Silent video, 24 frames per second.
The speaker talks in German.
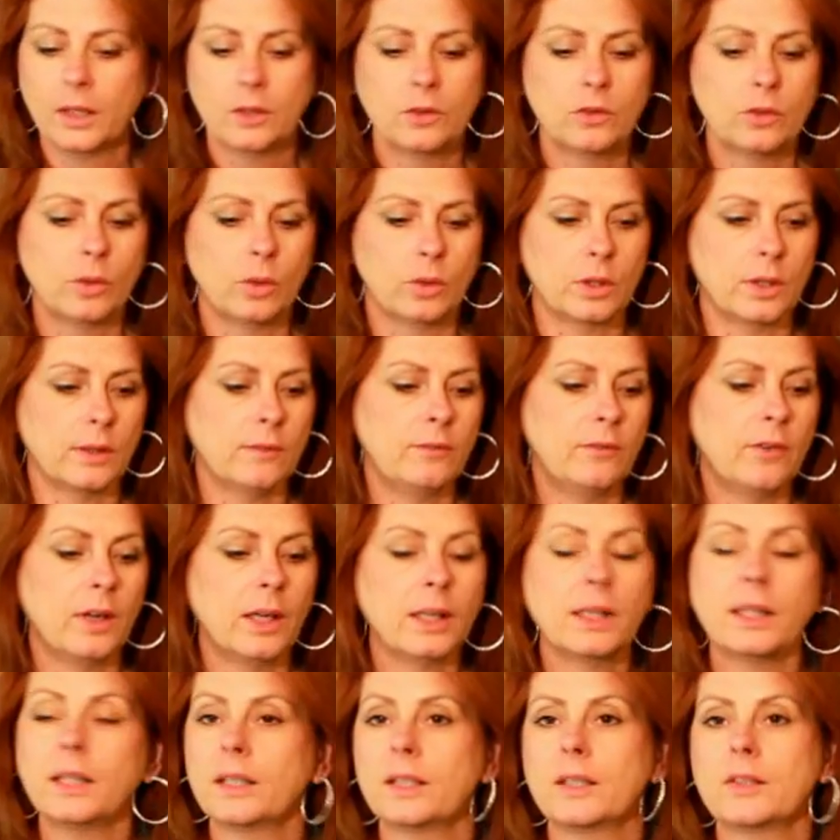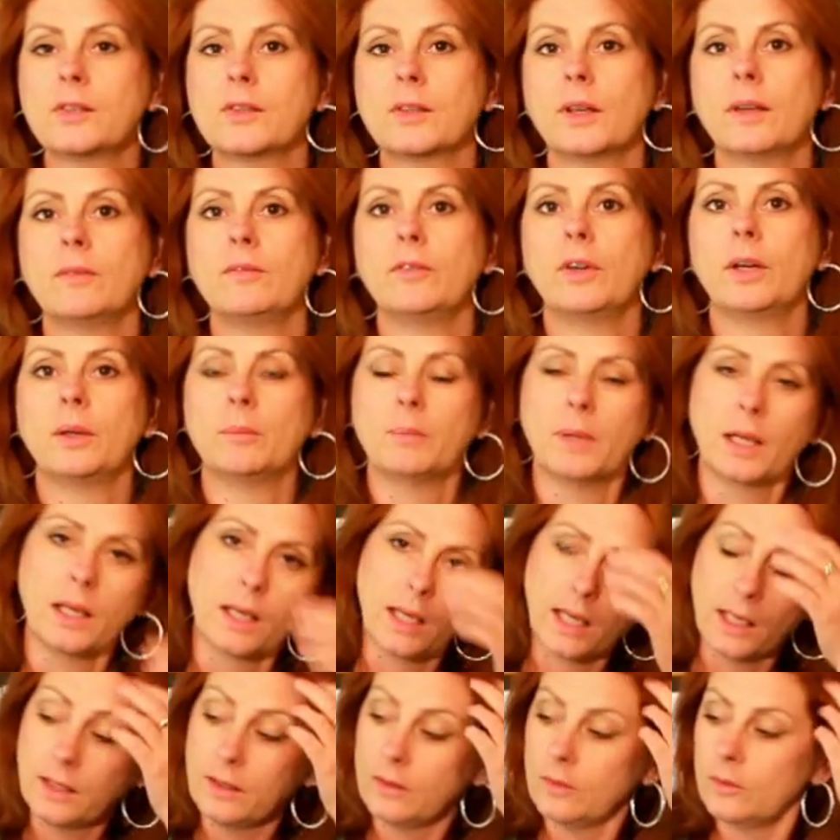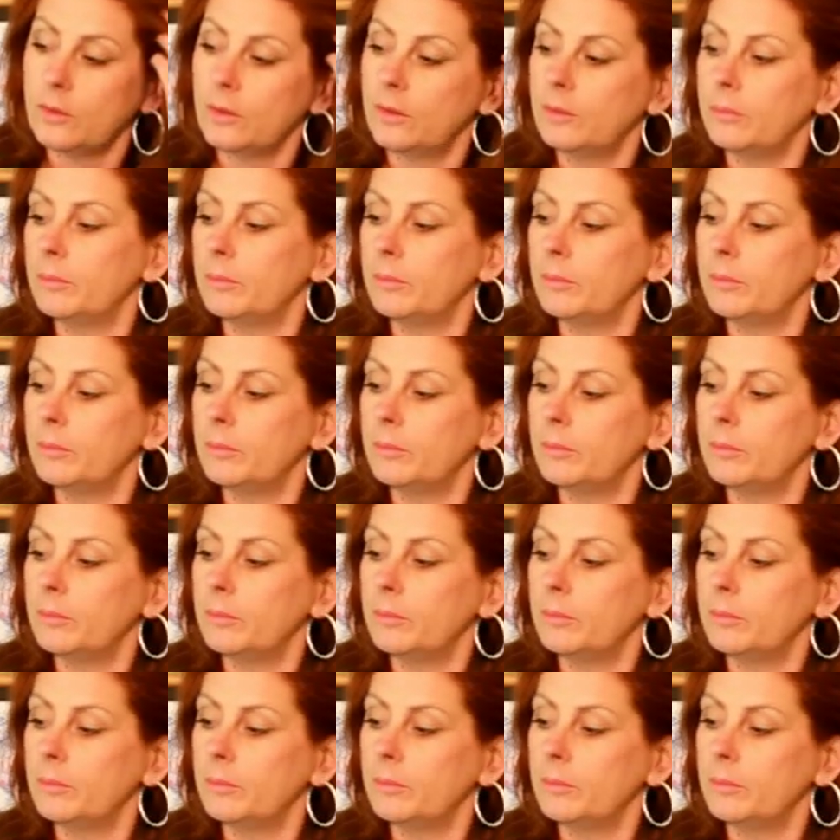So, dann fange ich jetzt einfach mal an